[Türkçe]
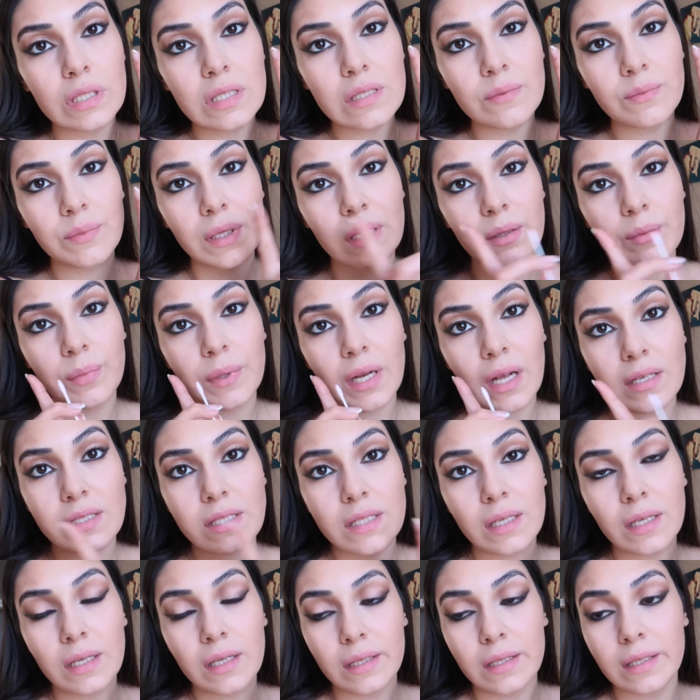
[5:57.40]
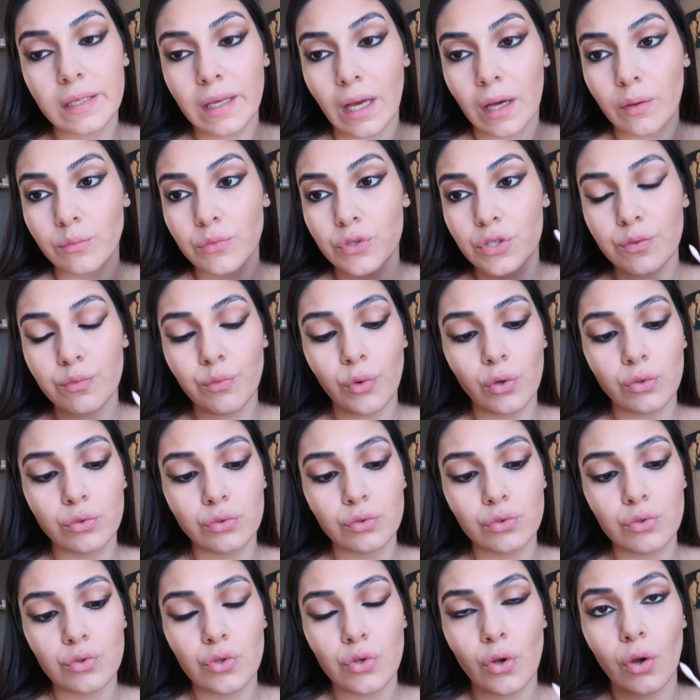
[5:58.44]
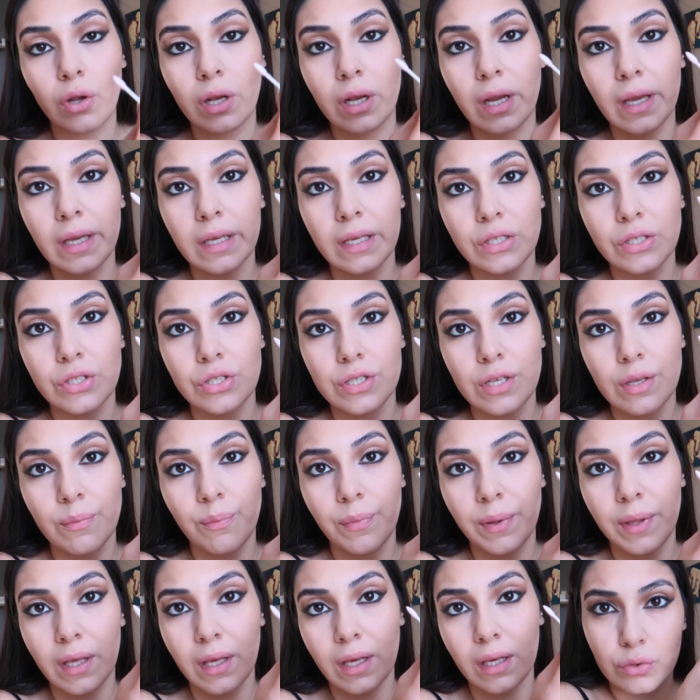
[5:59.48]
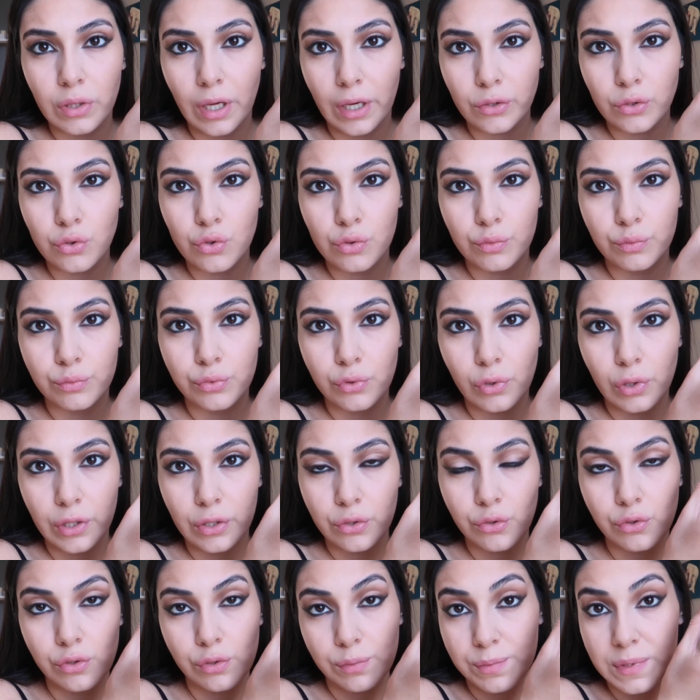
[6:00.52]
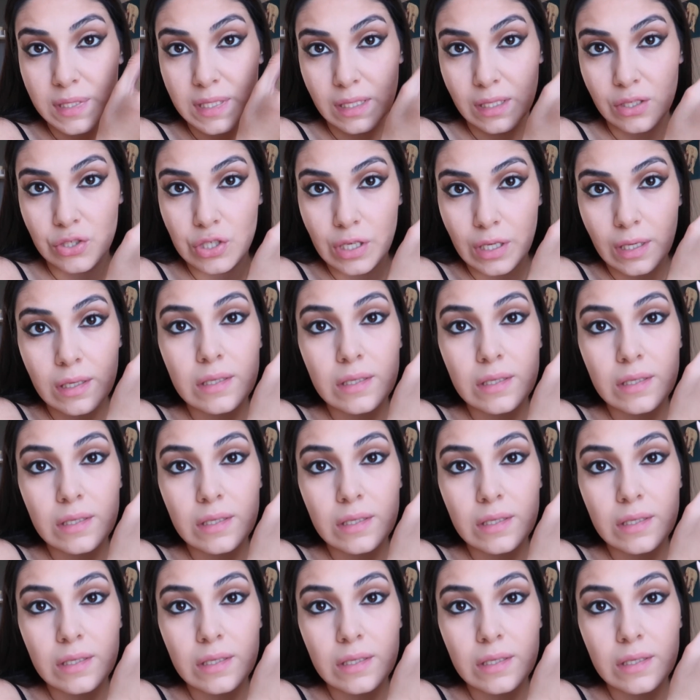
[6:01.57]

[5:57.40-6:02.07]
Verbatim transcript: Bunları biraz kalın yapmışım. Onu şöyle ince bir kulak çubuğuyla kütüp istince